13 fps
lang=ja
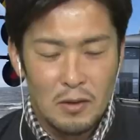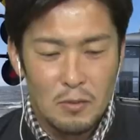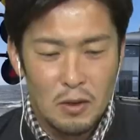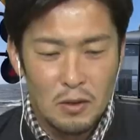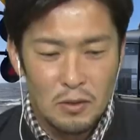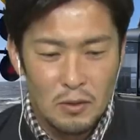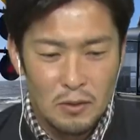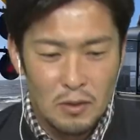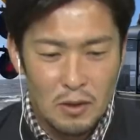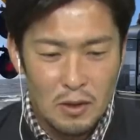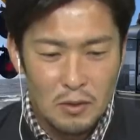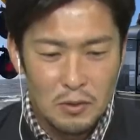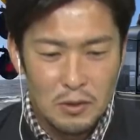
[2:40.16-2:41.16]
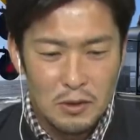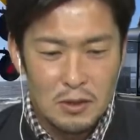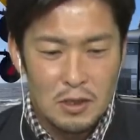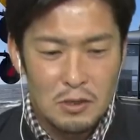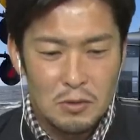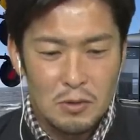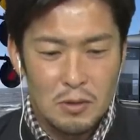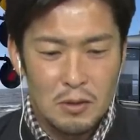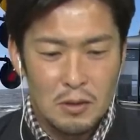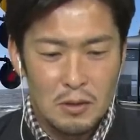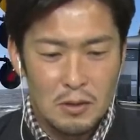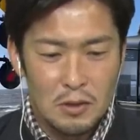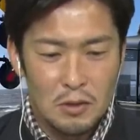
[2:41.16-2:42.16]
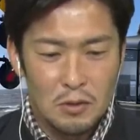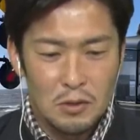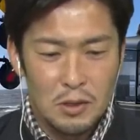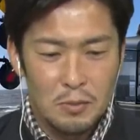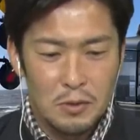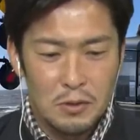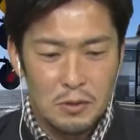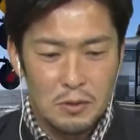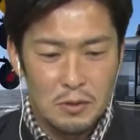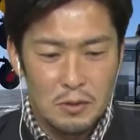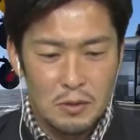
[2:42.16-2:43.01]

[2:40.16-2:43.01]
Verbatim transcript: 今仲のいい選手は誰よく喋る